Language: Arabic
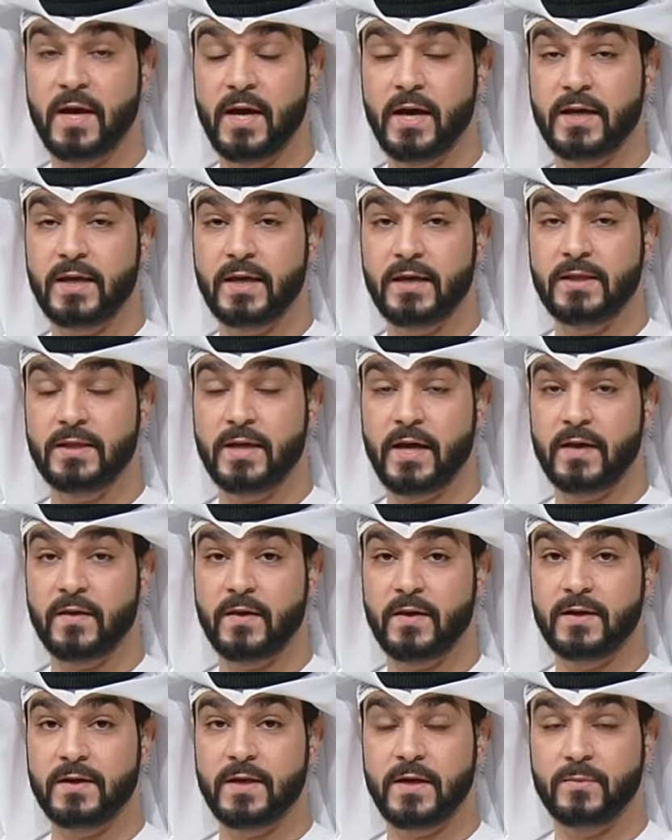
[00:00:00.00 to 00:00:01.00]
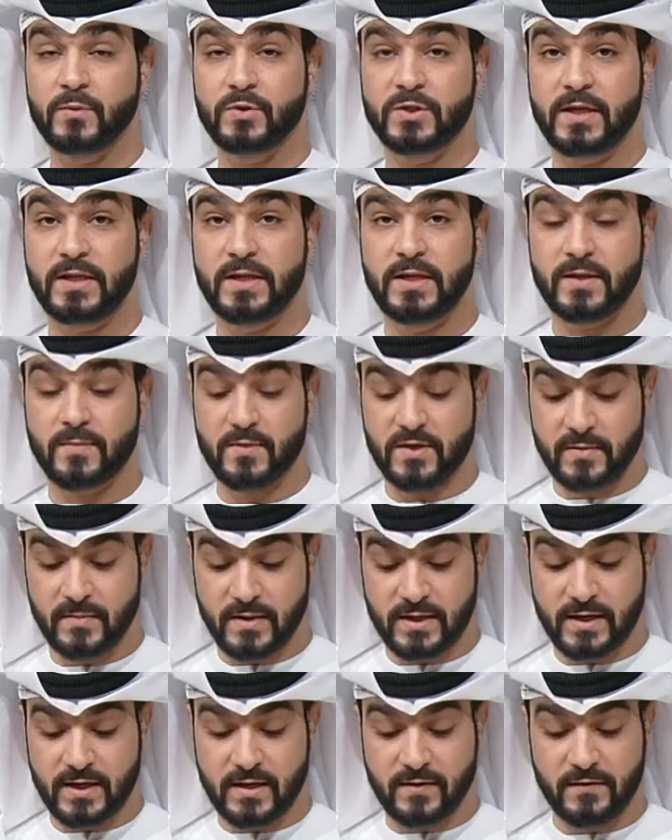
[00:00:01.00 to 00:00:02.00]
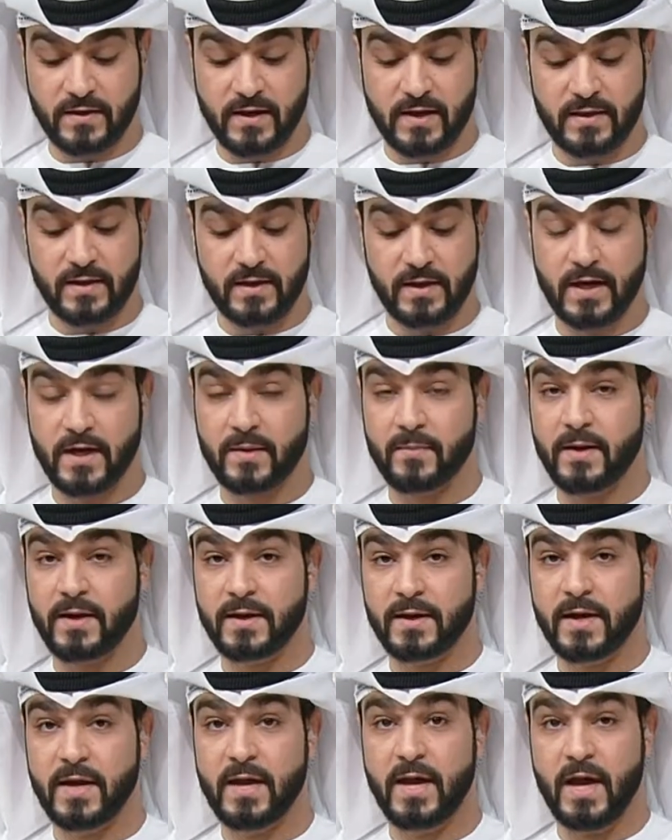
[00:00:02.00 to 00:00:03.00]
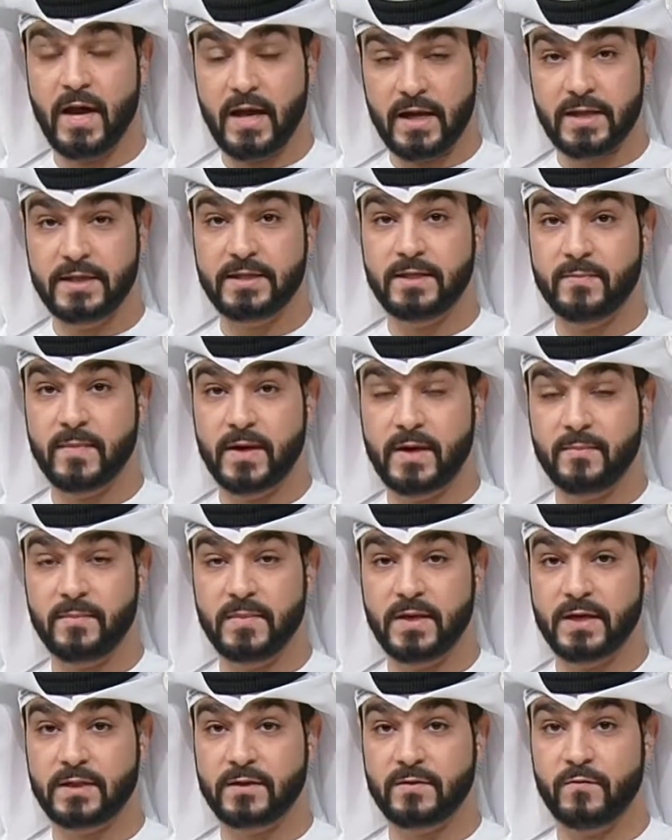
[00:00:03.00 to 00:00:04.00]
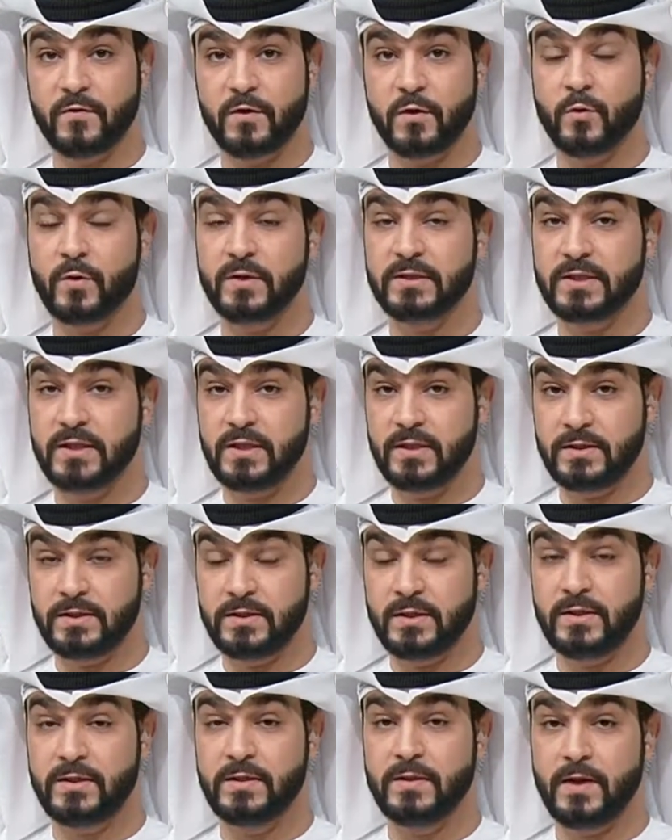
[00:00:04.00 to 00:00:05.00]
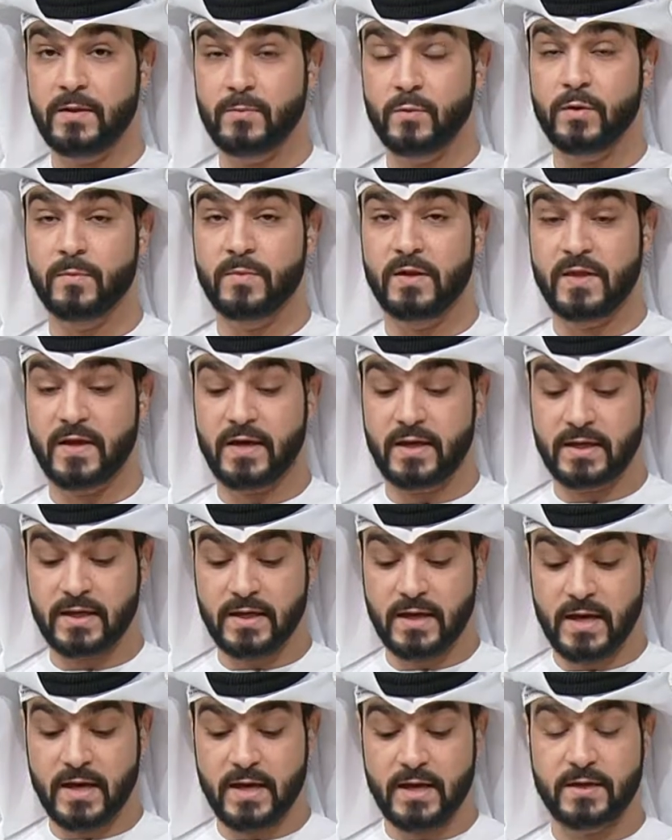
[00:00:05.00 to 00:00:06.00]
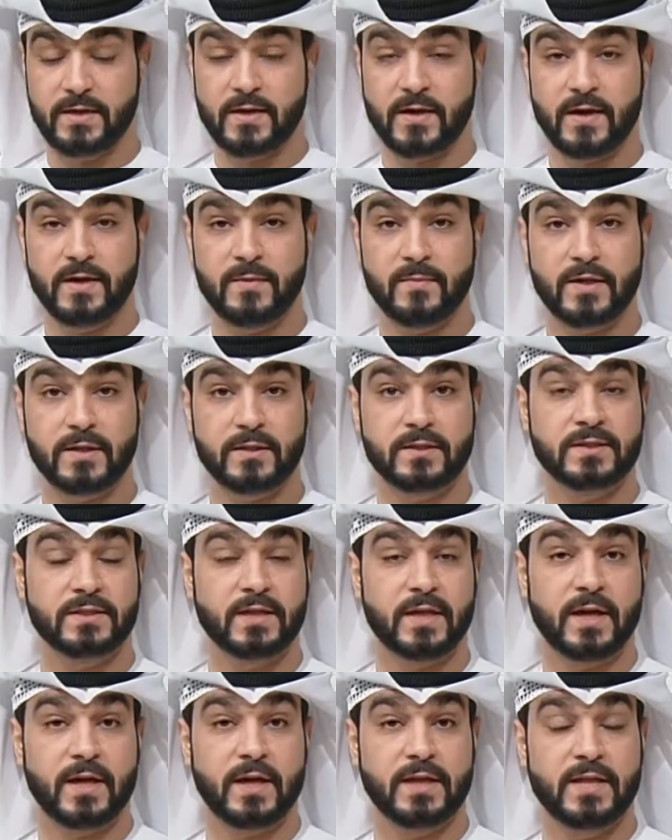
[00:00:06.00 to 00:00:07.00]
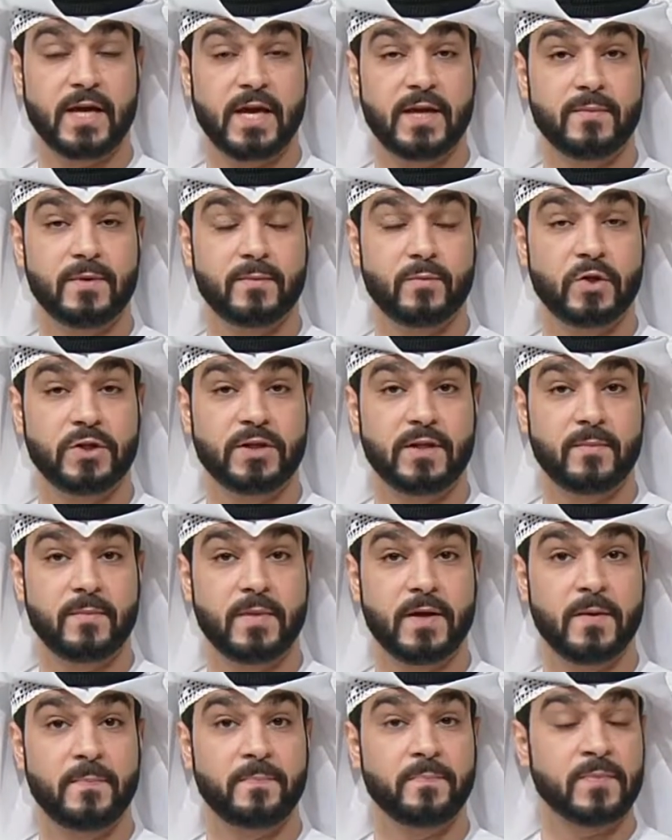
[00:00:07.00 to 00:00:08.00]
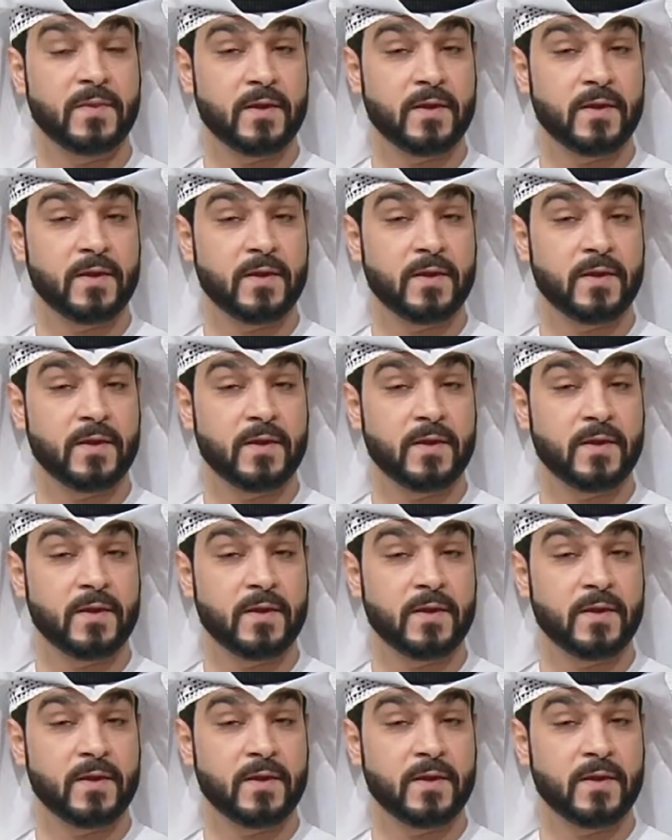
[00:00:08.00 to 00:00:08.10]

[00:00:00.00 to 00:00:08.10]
أكيد أيضا مشاهدينا مثل ما نرى في هذه الأخبار الاهتمام بالطفل هو شيء جدا مهم لذلك نرى إمارة الشارقة دائما مهتمة